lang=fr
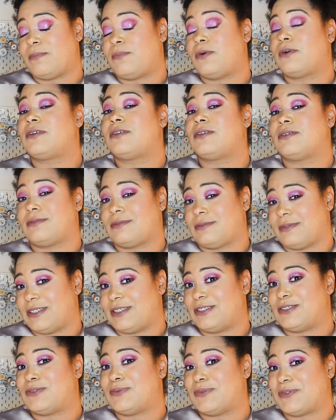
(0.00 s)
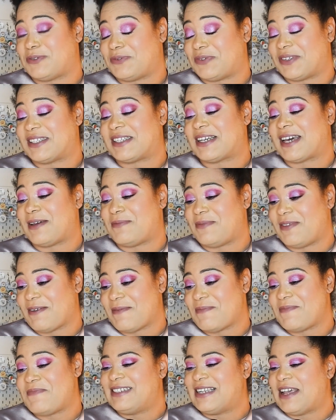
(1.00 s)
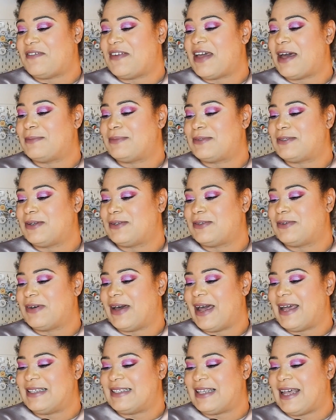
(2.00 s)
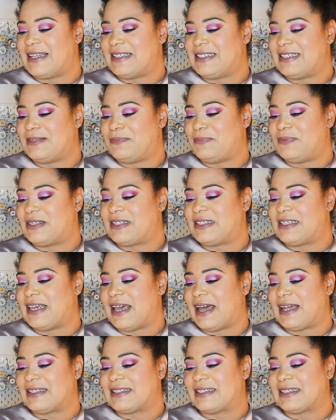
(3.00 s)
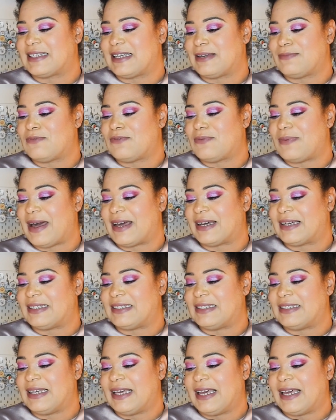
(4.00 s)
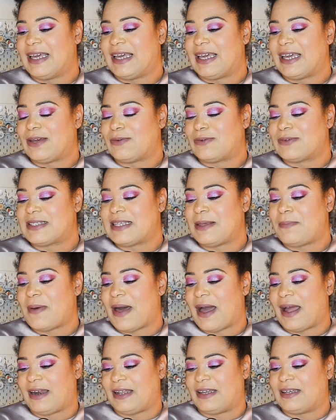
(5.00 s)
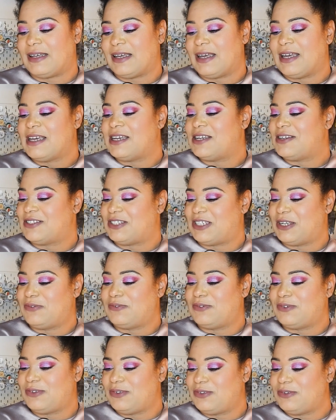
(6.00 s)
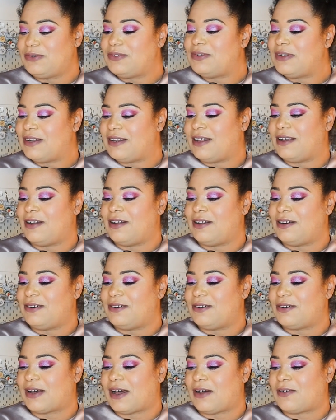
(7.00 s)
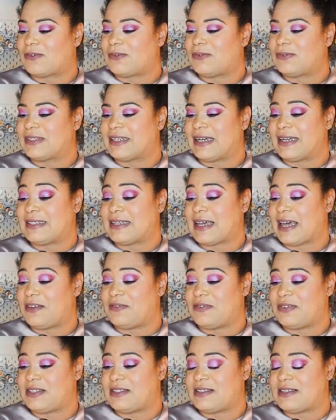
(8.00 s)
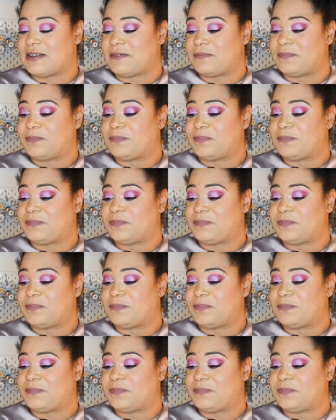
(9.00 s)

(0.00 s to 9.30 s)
l'époque. Oui, je me souviens très bien. J'avais un pseudo assez atypique qui a intrigué mon mari et on s'est parlé. J'ai voulu euh, le rencontrer très vite